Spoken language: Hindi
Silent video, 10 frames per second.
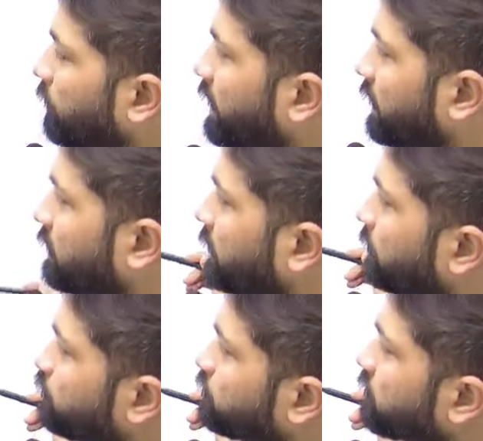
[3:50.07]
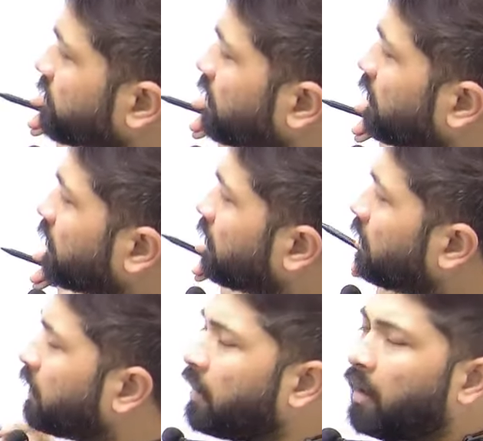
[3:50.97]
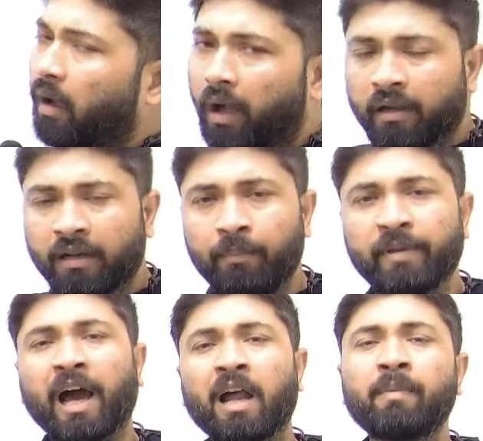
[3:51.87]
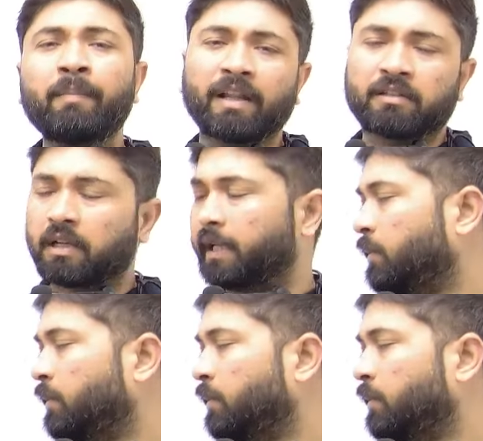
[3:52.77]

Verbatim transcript: मनाते हैं अगर हम बिहार में बात करें